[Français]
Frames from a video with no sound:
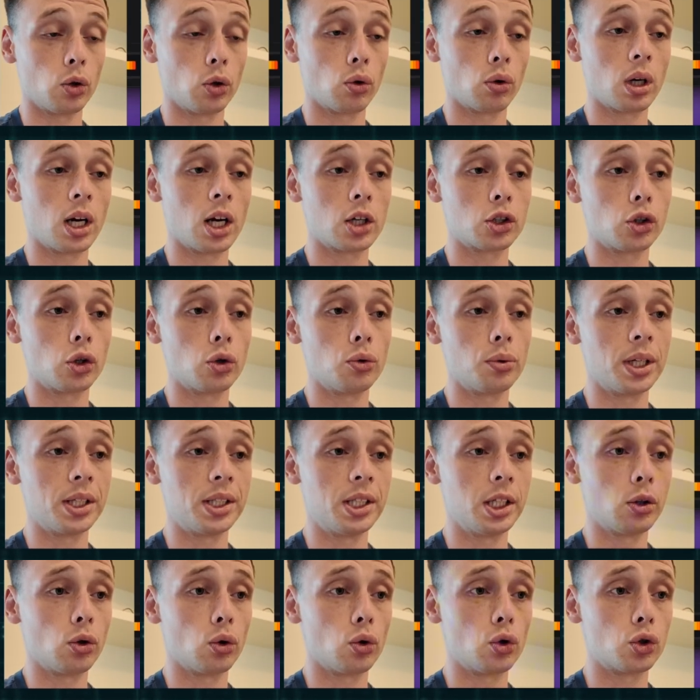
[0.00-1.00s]
Donc là, je lui ai
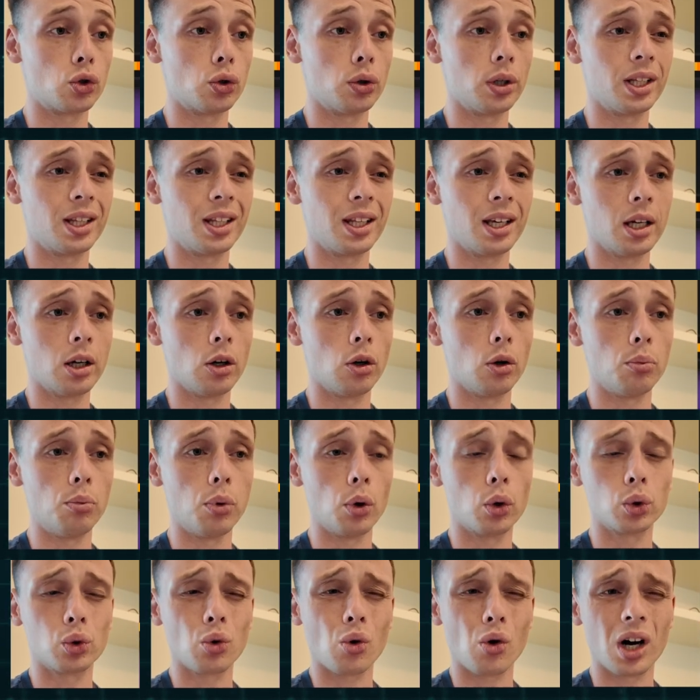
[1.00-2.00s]
dit que le jeu était euh,
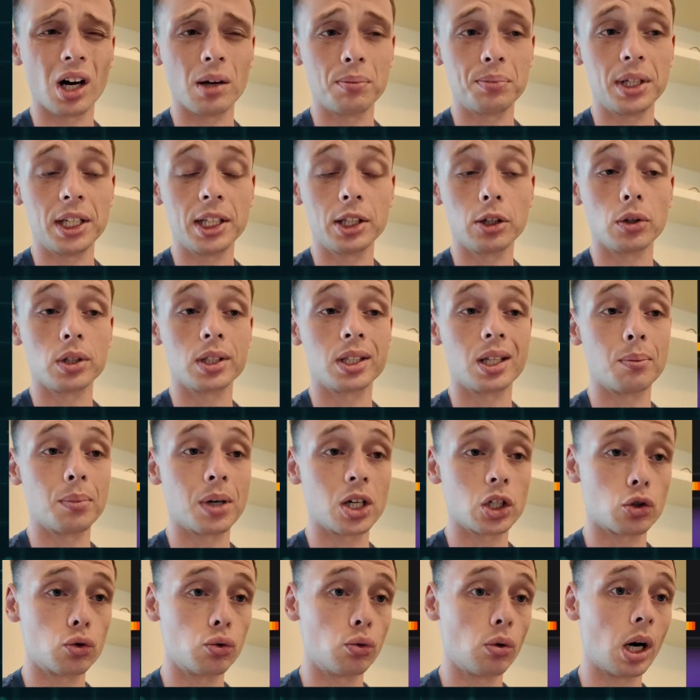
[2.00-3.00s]
beaucoup trop rapide, que c'était
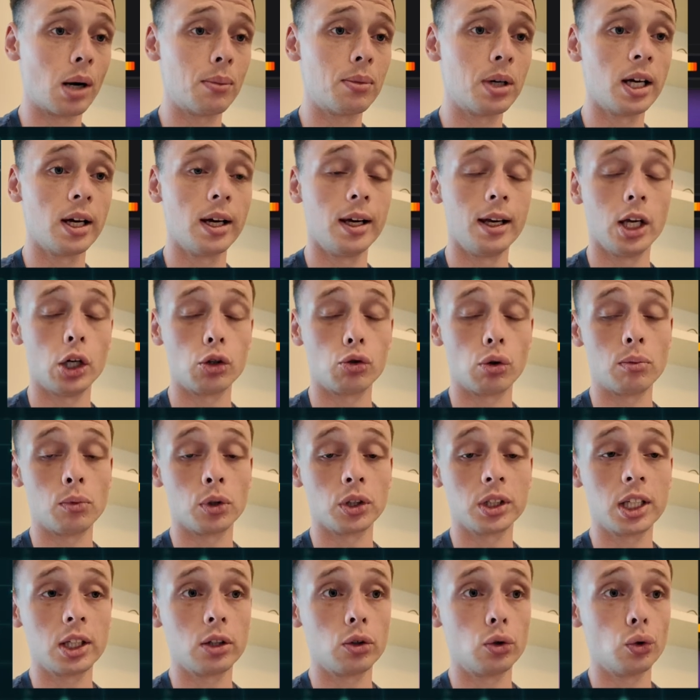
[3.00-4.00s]
pas jouable, et je lui ai
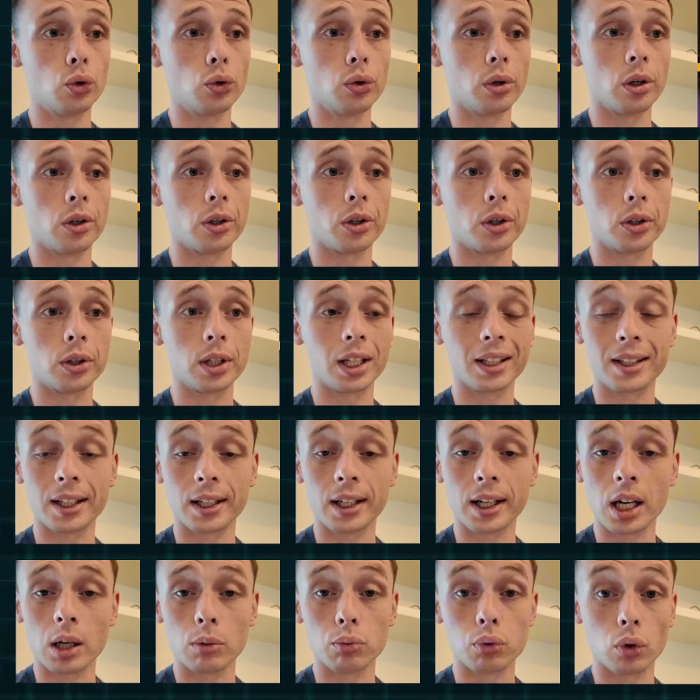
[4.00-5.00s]
demandé
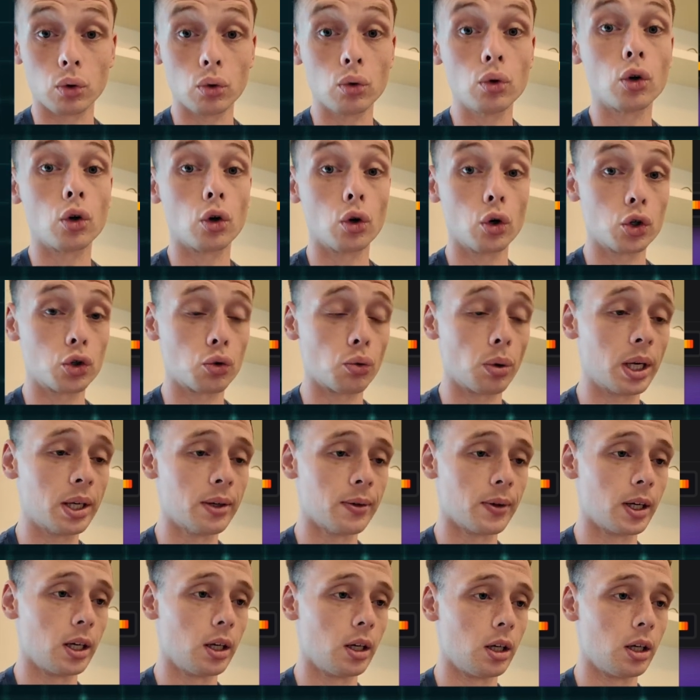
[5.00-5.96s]
d'intégrer un bouton rejouer.